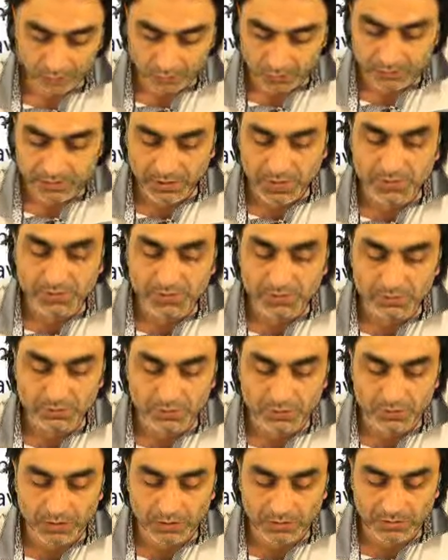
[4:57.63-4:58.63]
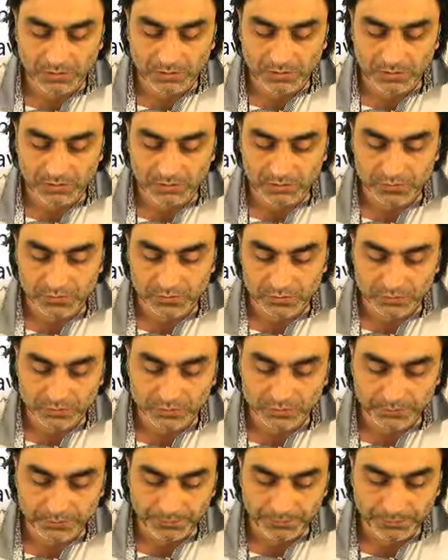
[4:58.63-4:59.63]
bu tam da bu günahtan
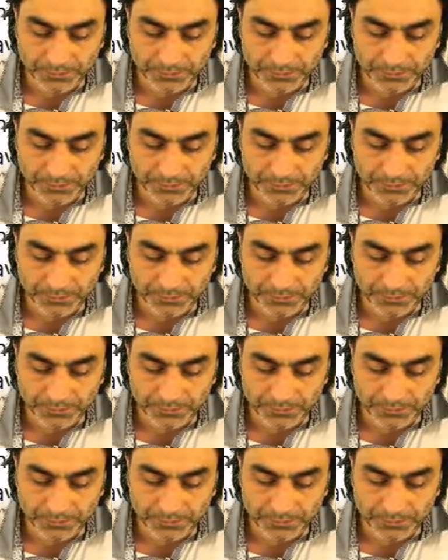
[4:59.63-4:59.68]
ötürü